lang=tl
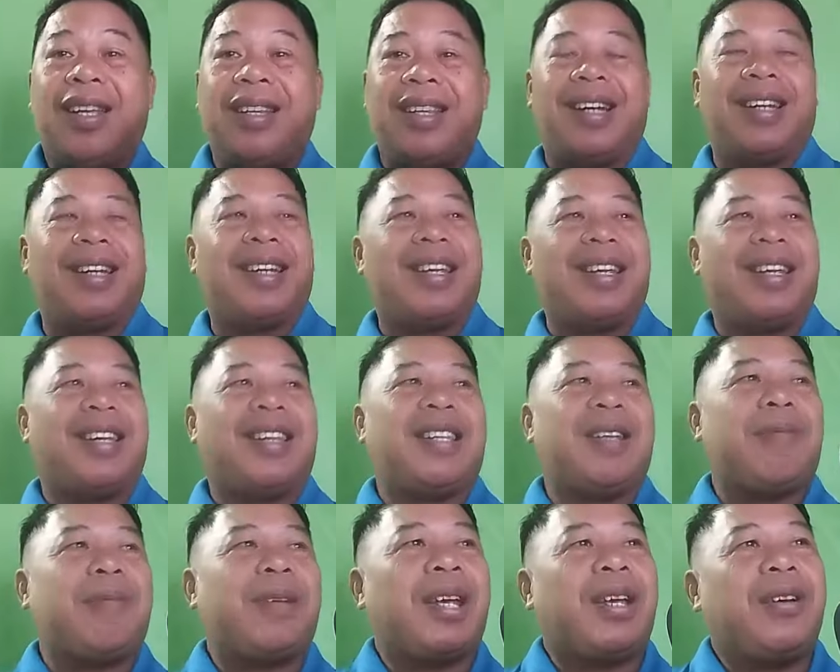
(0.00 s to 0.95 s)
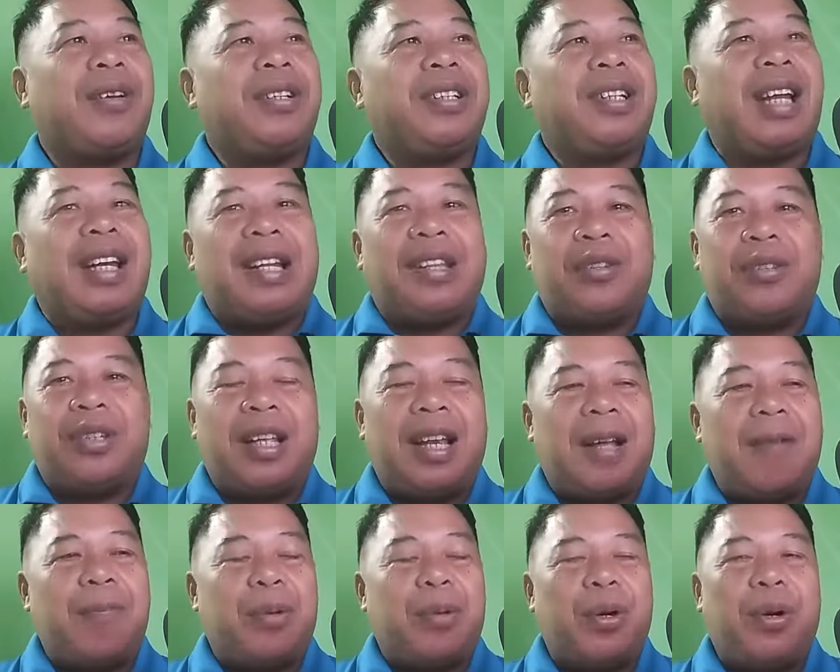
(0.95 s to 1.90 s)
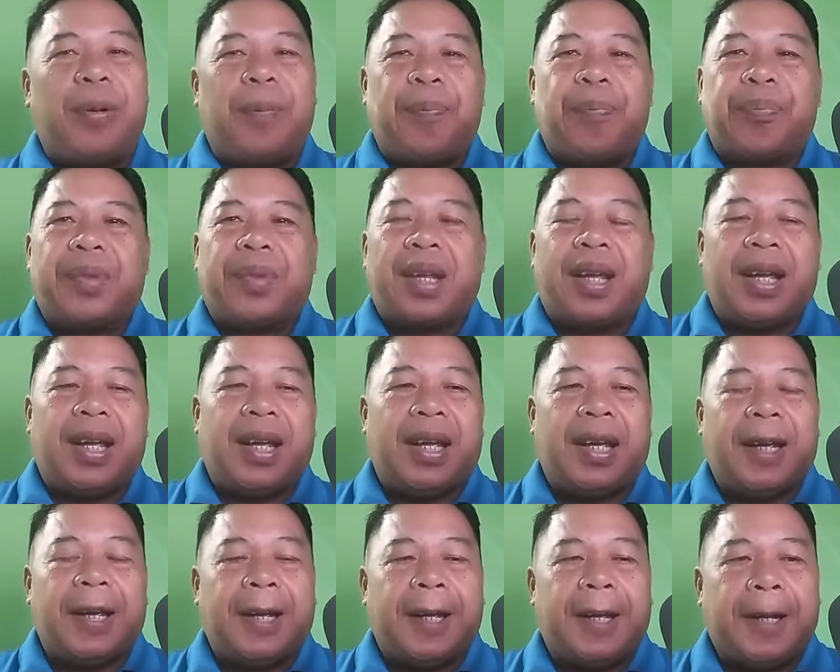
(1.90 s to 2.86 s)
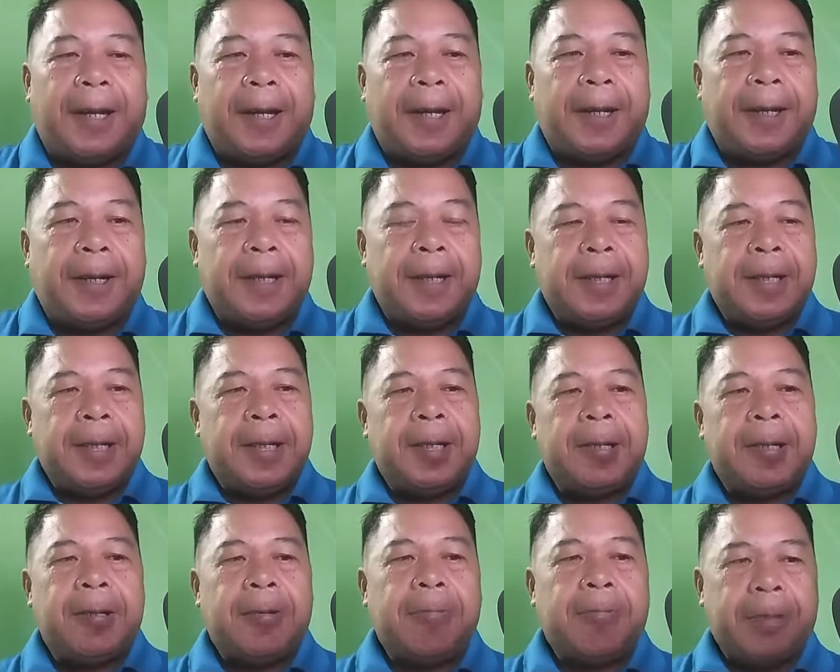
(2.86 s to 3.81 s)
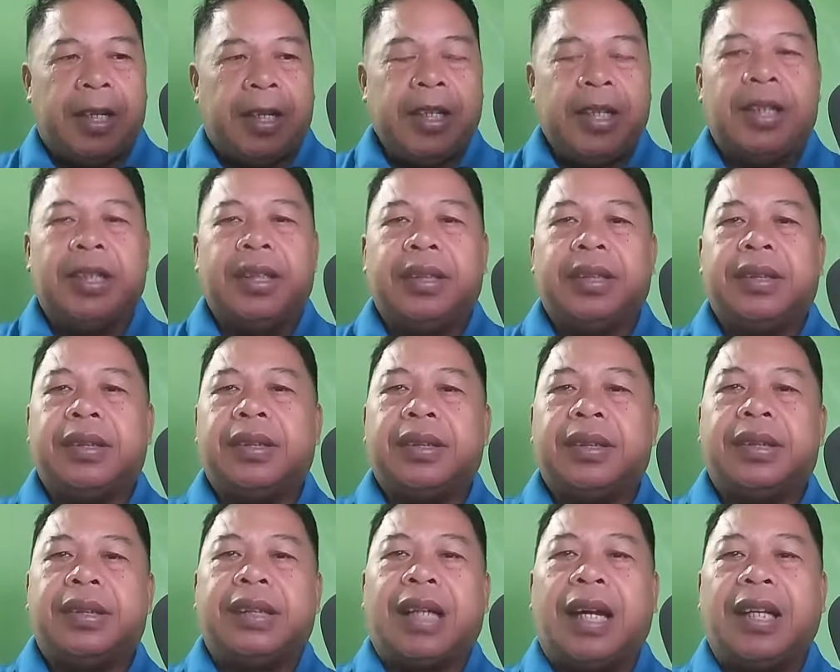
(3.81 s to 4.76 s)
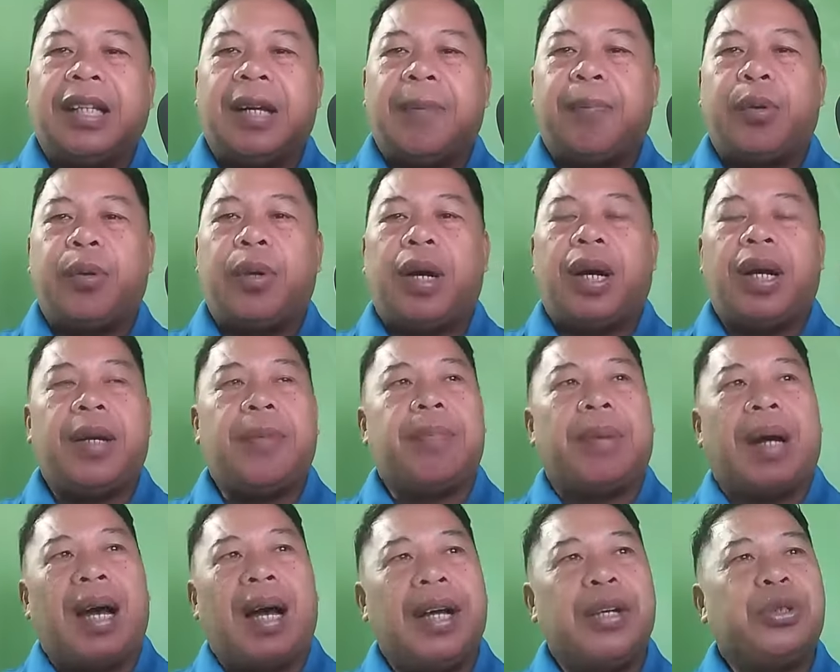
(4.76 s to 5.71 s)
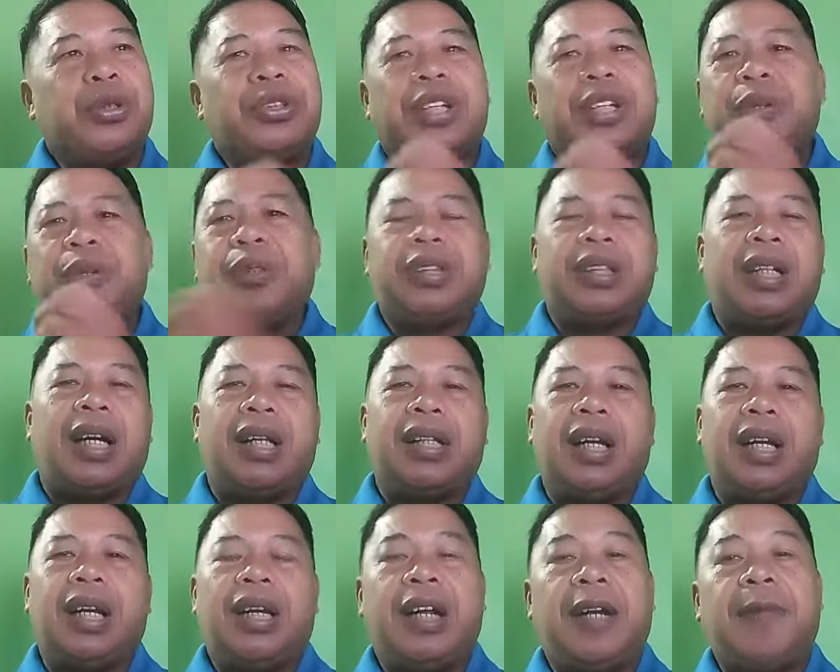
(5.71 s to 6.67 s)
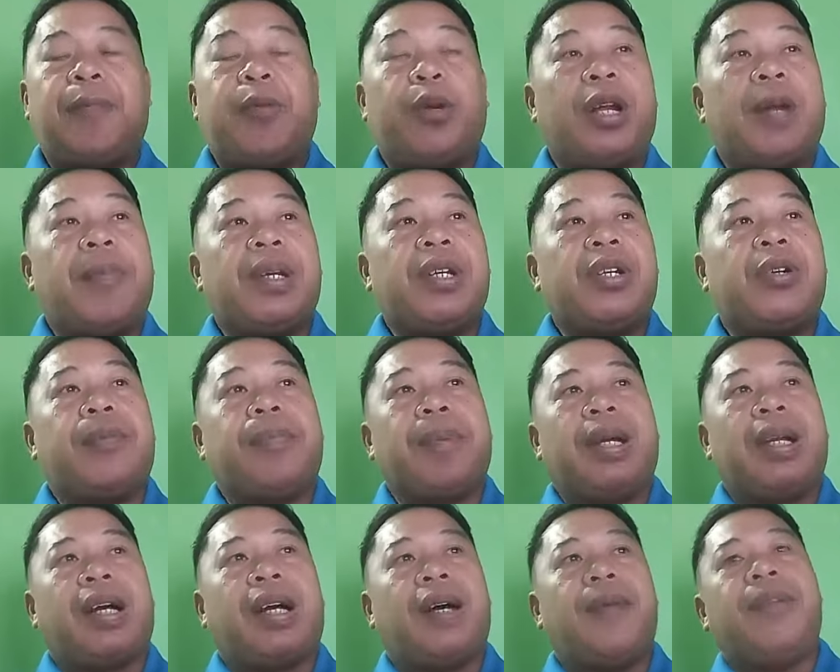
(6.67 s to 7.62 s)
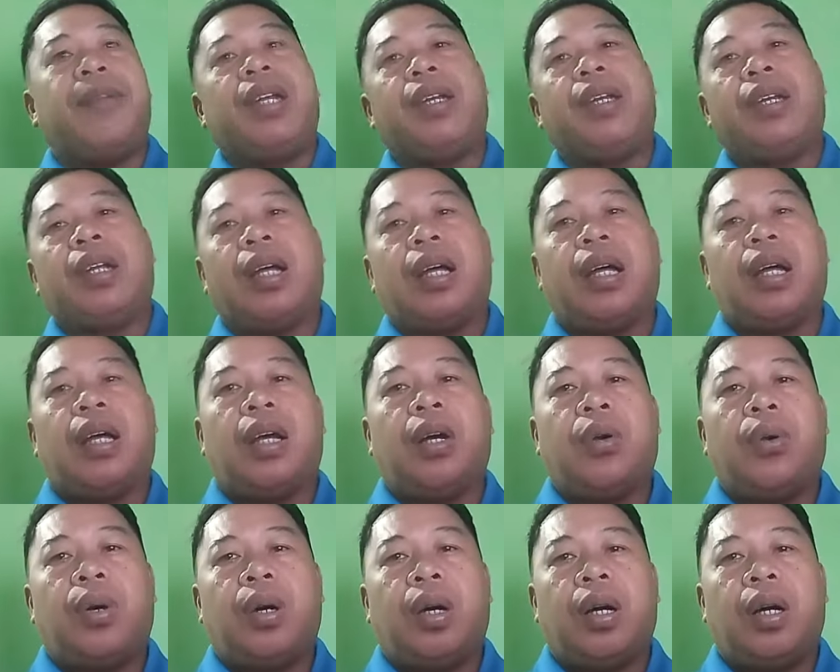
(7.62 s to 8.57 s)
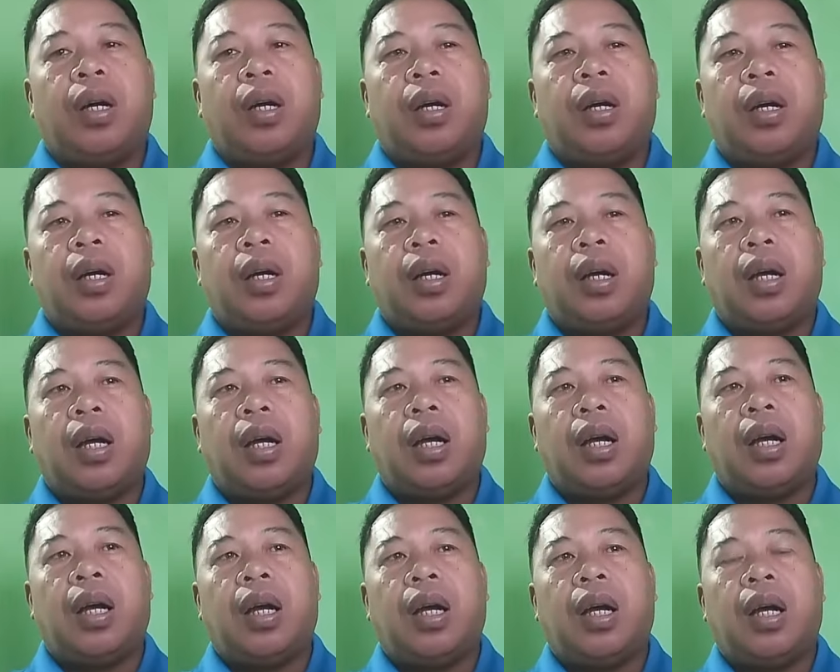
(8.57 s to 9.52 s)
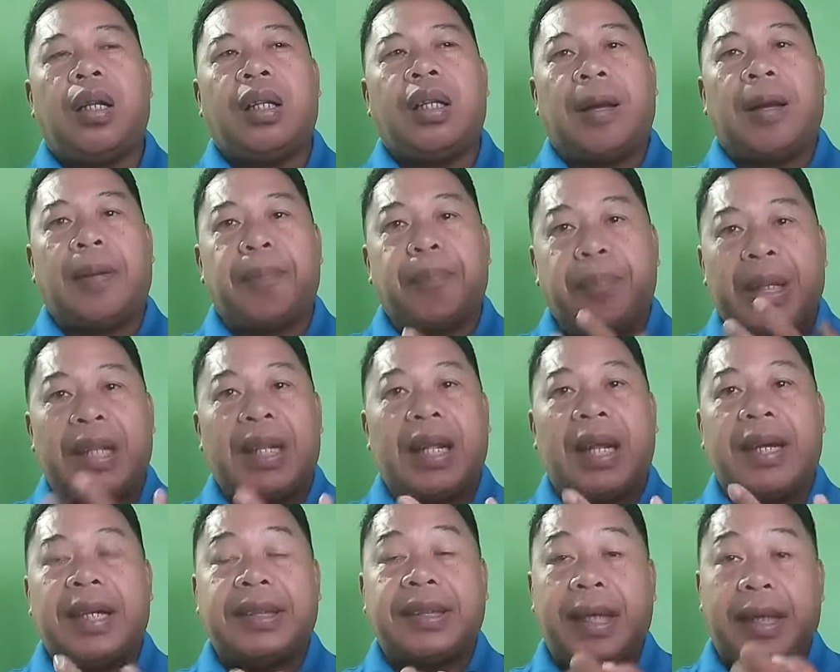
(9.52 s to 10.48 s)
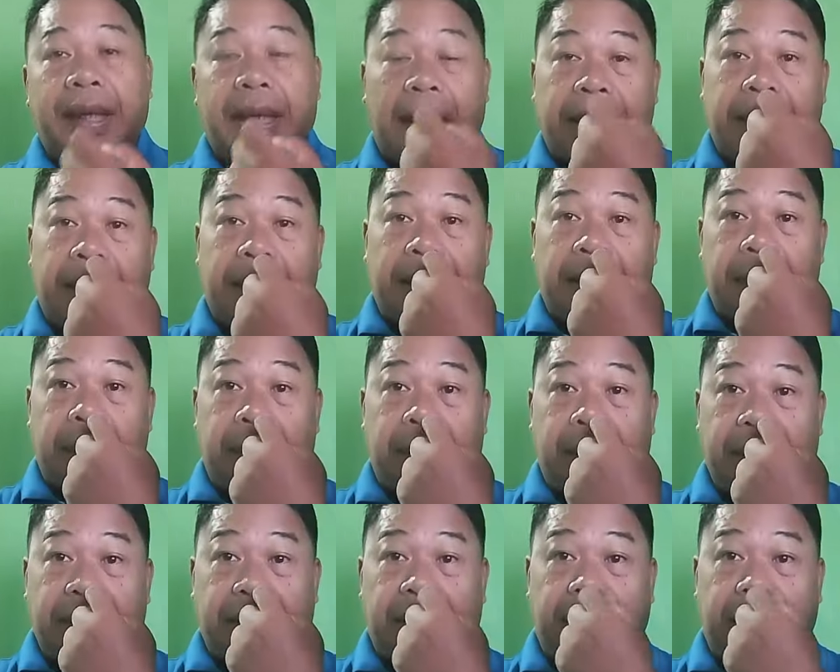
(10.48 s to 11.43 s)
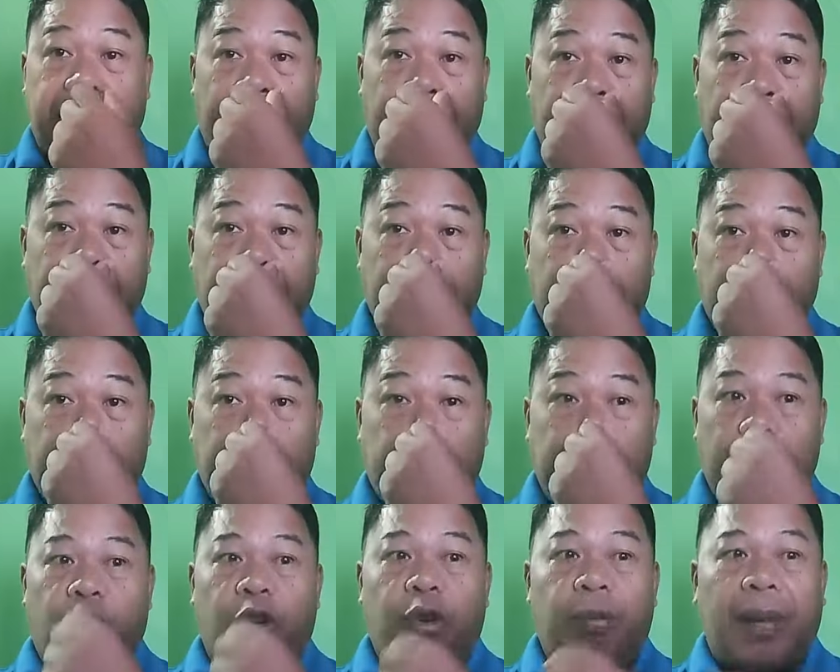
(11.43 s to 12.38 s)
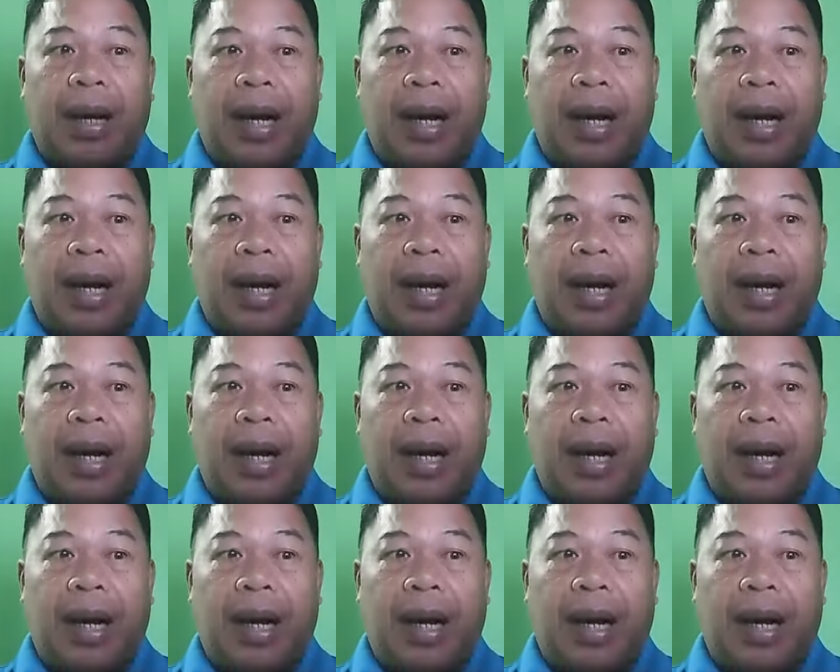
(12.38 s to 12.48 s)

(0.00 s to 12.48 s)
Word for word: ng negative ngayon. Ganito na lang po. Uh, sana po ay maayos na yung channel. Yan po naman yung pinakamin na ah, uh, uh, na dinadasal natin ano kasi kung